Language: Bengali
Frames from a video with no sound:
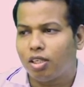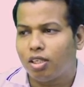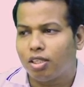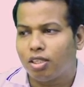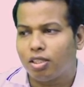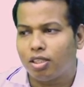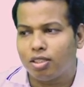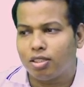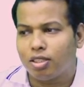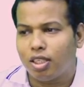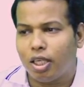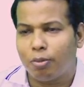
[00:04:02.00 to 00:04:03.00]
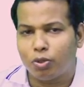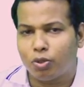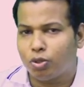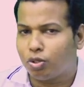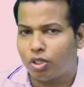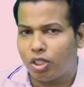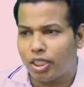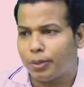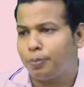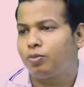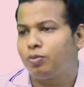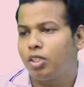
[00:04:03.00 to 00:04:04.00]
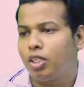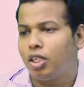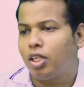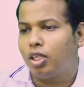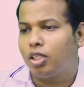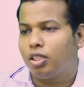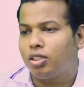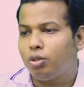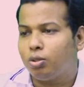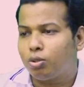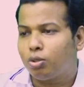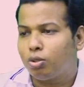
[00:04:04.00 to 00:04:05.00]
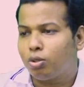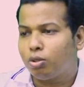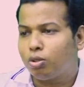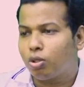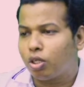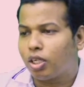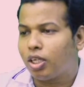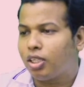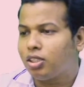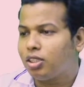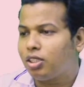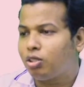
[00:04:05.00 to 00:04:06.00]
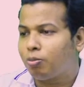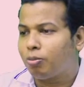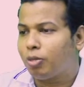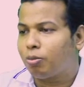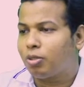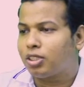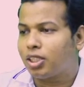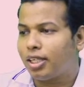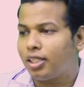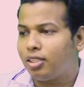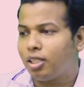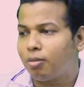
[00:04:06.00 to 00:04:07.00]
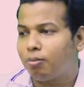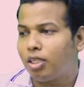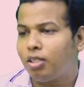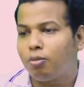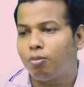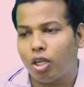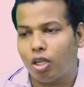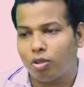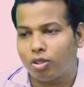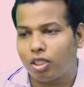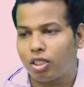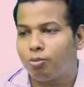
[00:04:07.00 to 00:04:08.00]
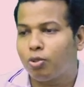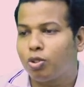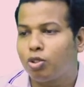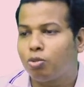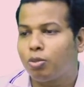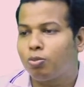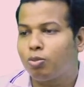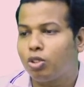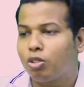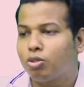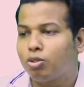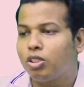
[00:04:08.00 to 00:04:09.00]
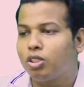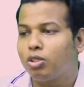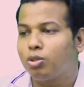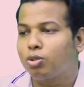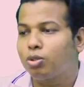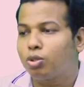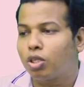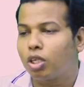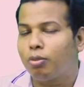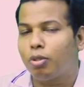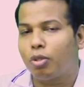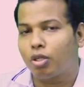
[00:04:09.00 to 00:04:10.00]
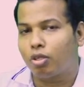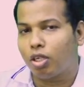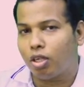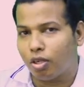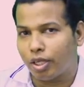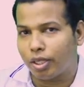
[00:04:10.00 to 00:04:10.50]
ঠিক আছে এ পর্যন্ত ক্লিয়ার চিহ্নযুক্ত সংখ্যার চিহ্নিত মান বা সাইন নাম্বার বলা হয়ে থাকে প্রকৃত মান বোঝানোর জন্য চিহ্নযুক্ত সংখ্যা ব্যবহার করা হয়